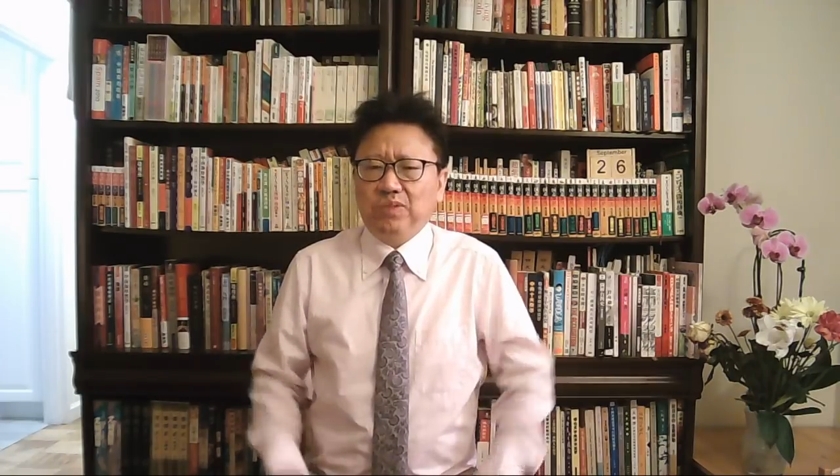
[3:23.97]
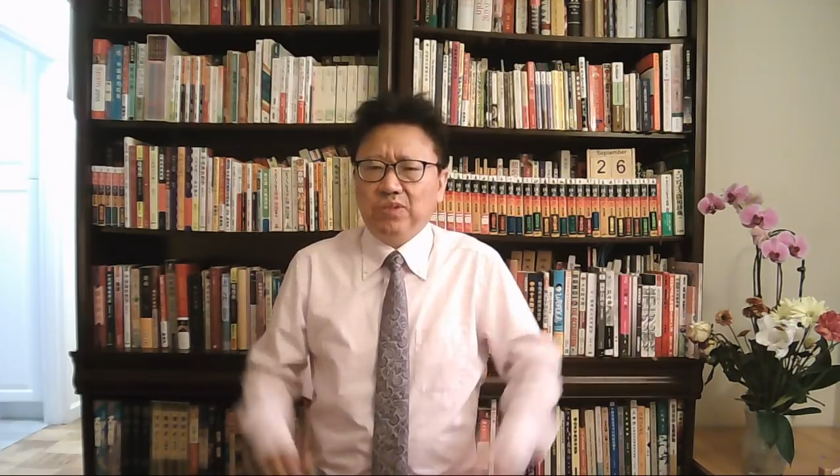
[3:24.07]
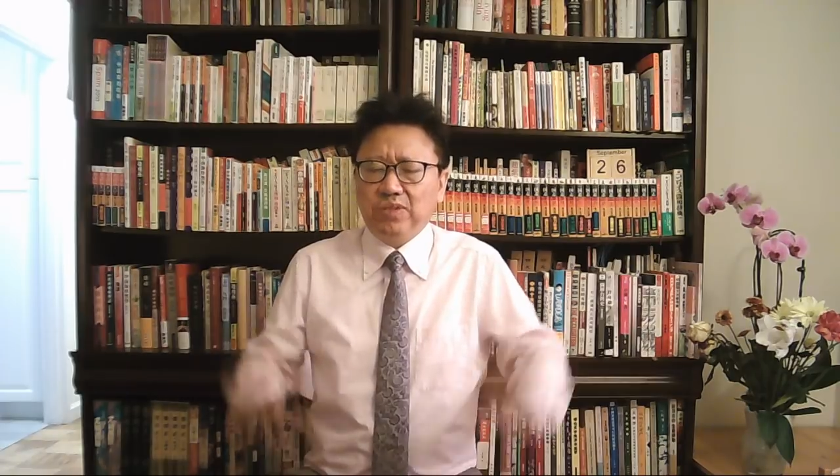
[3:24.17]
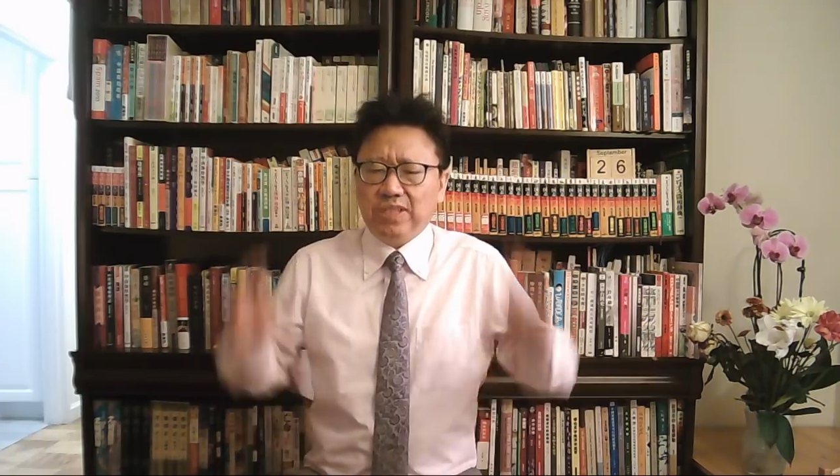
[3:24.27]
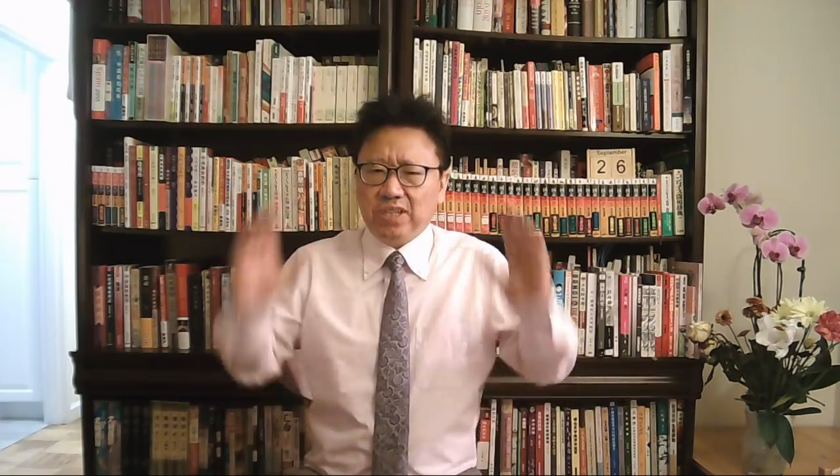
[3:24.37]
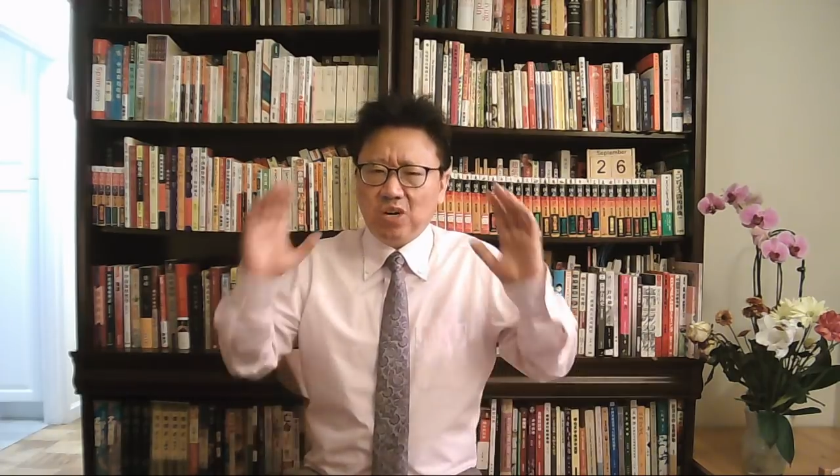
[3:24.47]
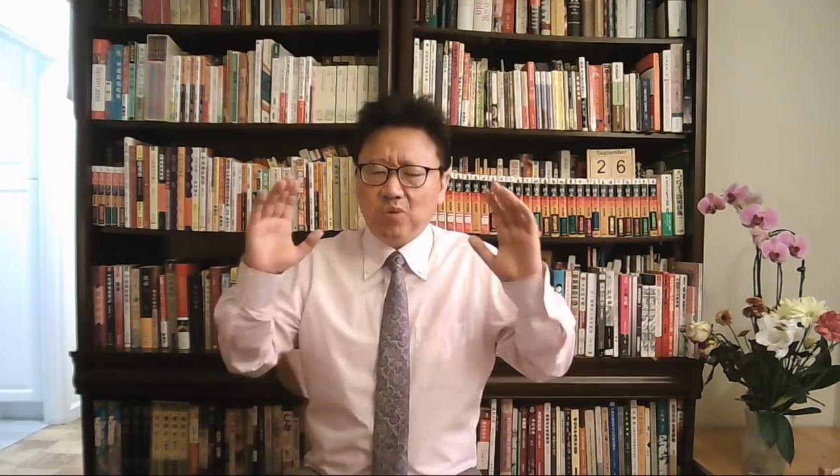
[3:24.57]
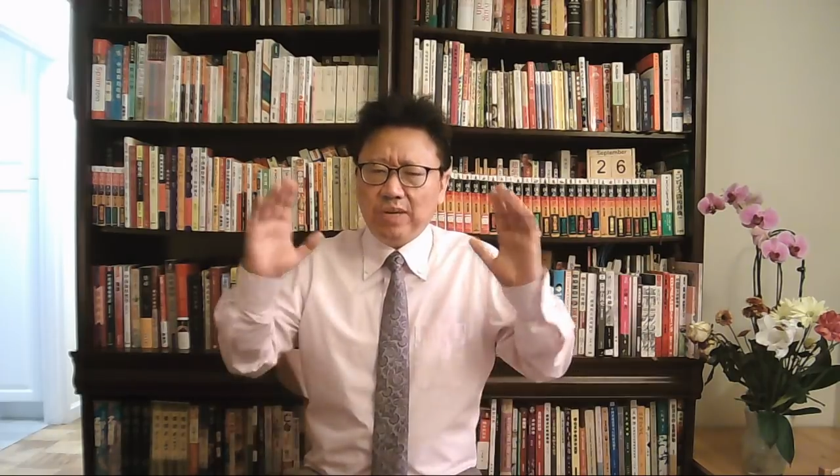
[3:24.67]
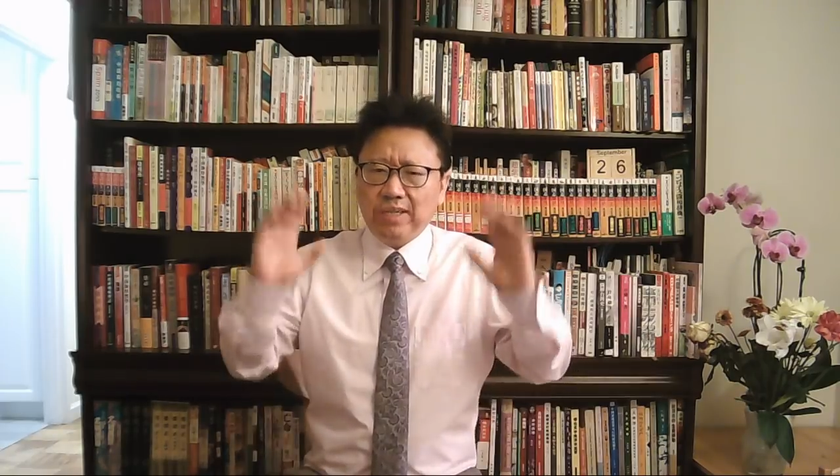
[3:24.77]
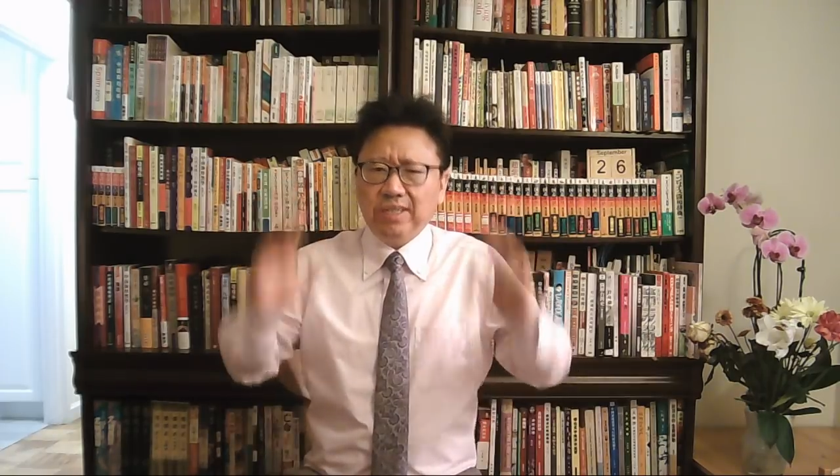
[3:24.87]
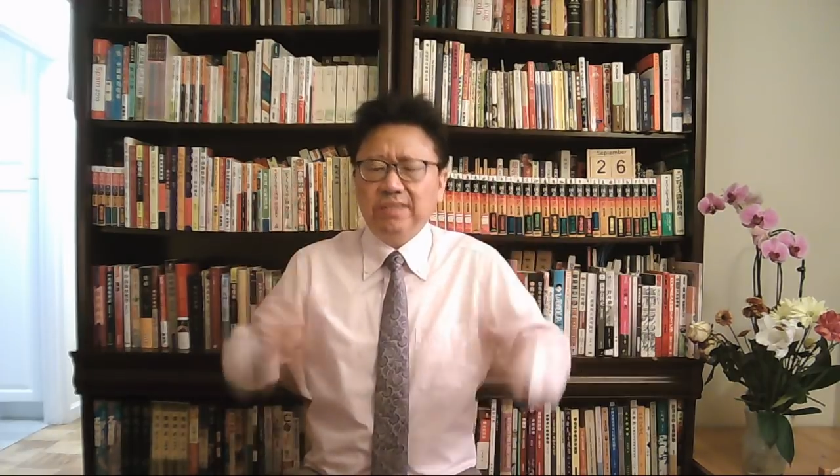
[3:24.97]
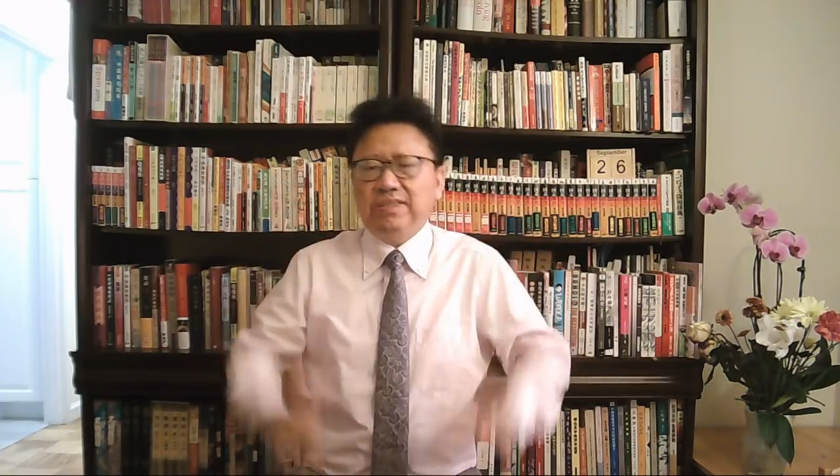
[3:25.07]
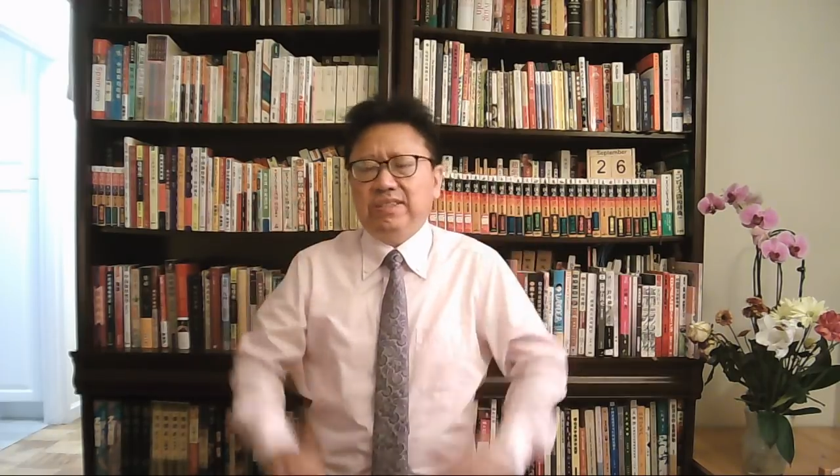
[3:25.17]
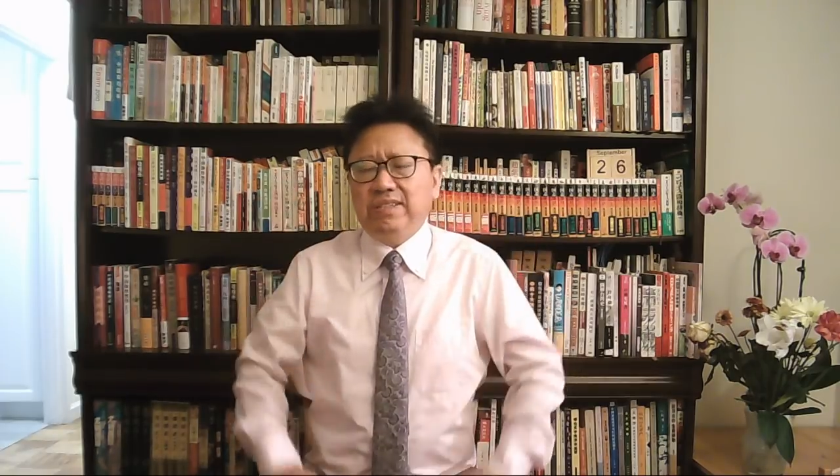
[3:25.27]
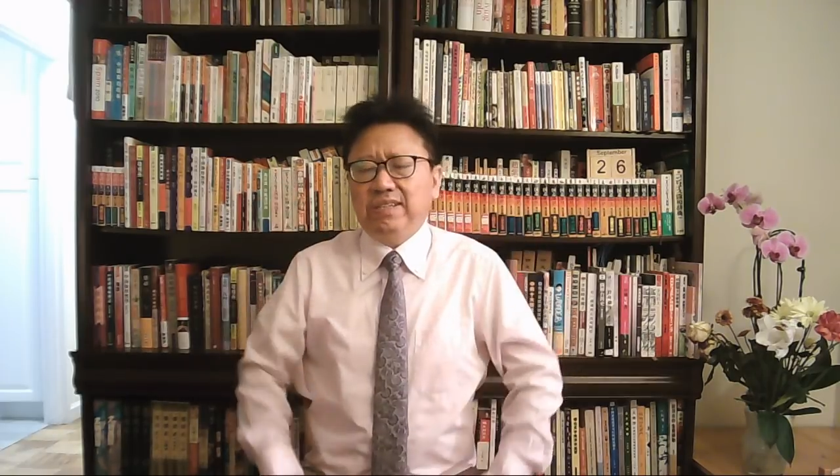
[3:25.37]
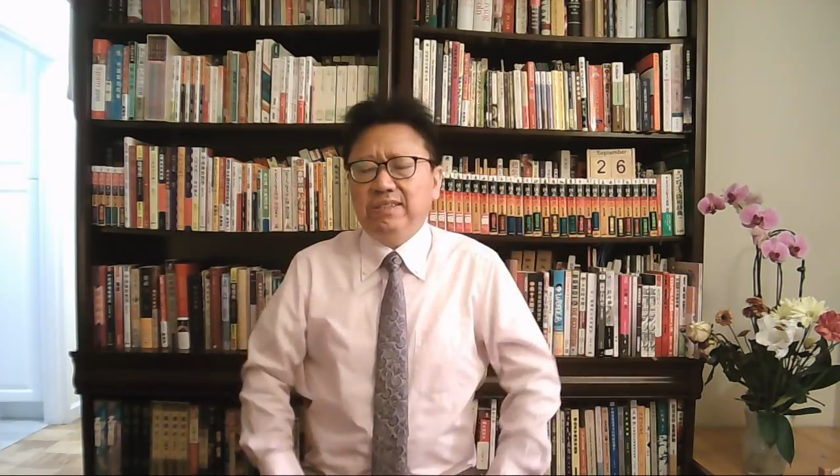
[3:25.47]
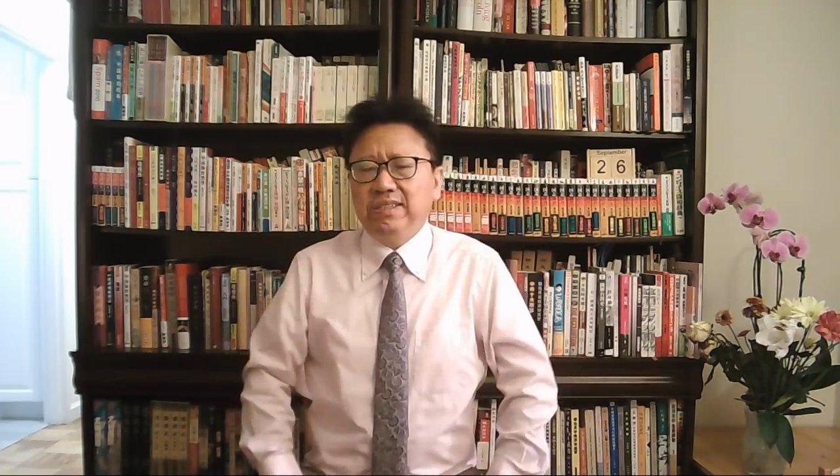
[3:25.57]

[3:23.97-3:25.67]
尤其高官个人的